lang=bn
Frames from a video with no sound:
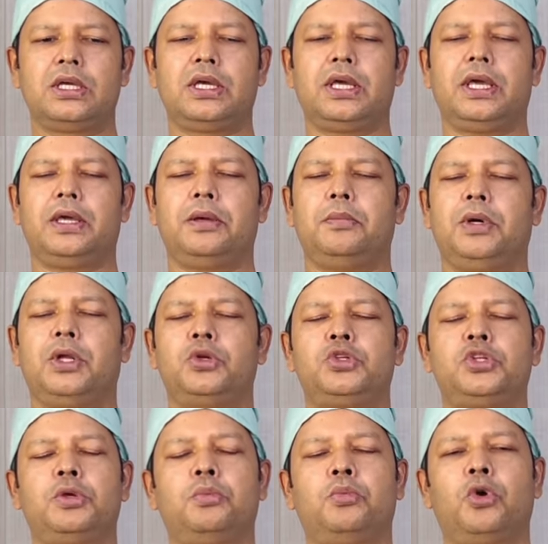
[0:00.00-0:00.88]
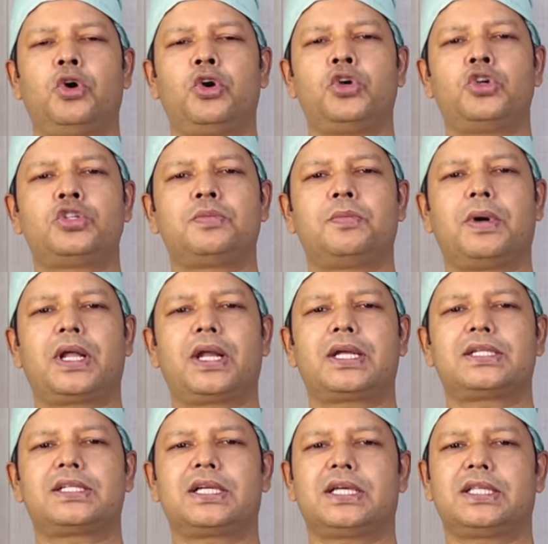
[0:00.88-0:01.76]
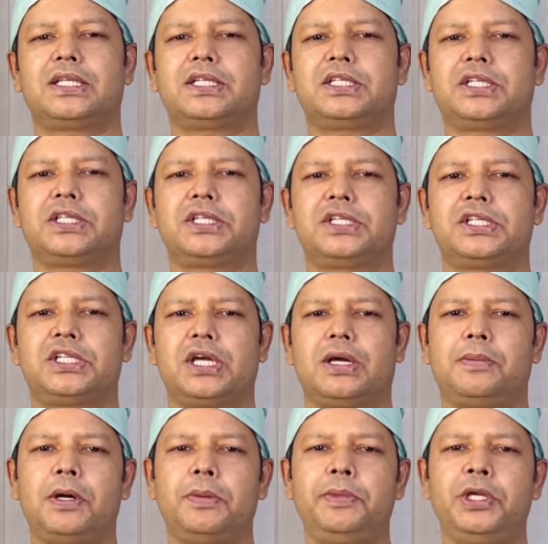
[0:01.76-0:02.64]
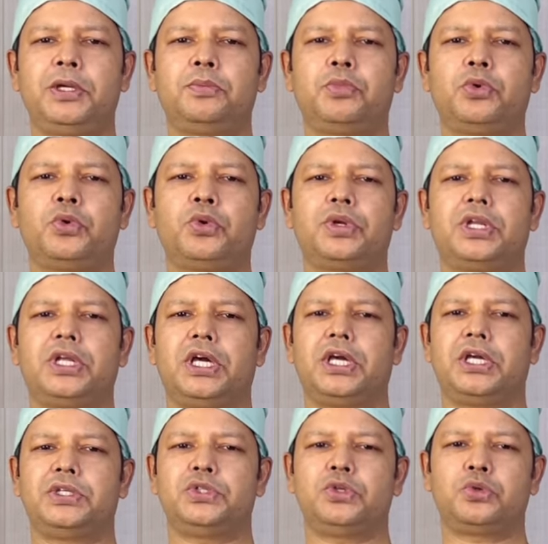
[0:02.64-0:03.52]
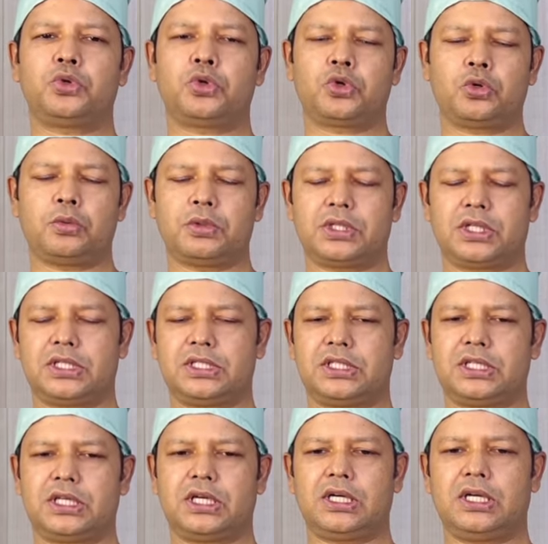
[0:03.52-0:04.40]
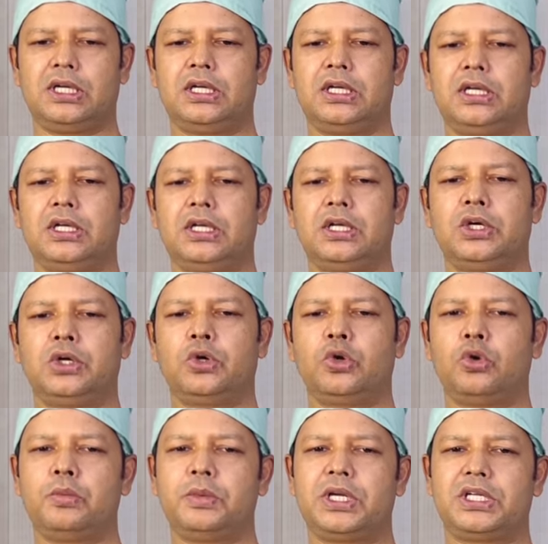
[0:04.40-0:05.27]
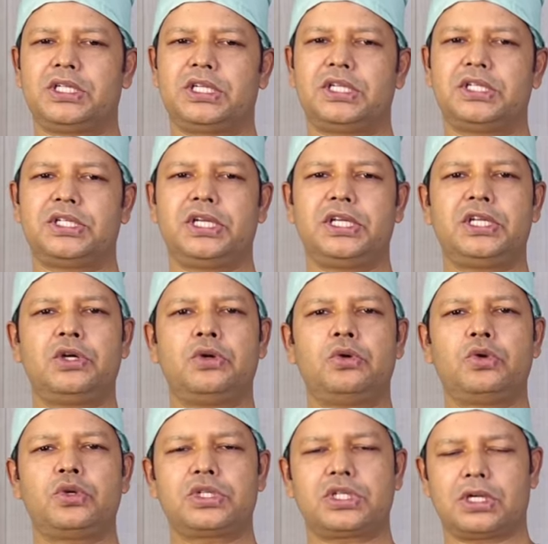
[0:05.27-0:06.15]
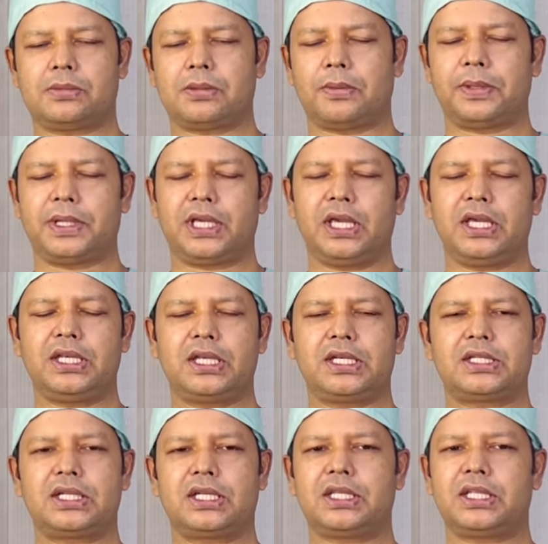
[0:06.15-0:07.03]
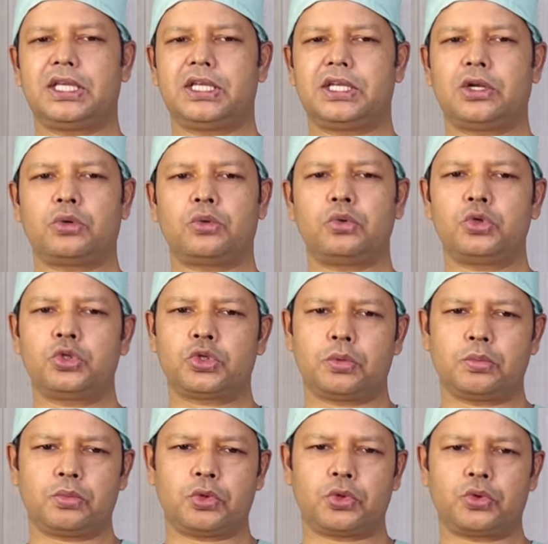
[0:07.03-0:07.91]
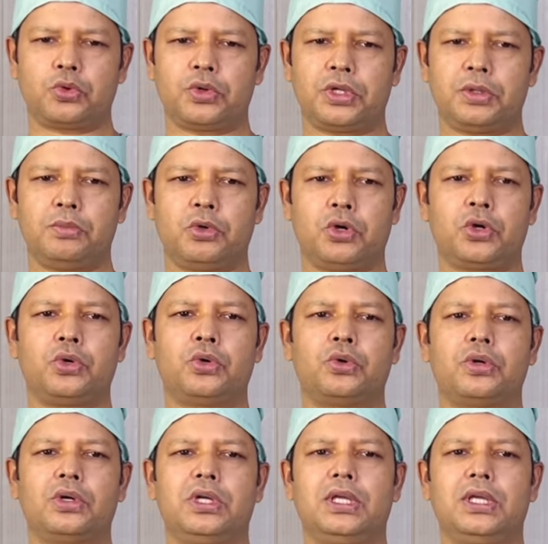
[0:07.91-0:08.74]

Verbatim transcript: হ্যাঁ মানুষের বয়স বাড়ার সাথে সাথে স্বাভাবিক প্রক্রিয়ায় যৌন ক্ষমতা যেটা কমে আসে সেটা হলো স্বাভাবিক এটার সাথে এটার কোনো সম্পর্ক নেই বরং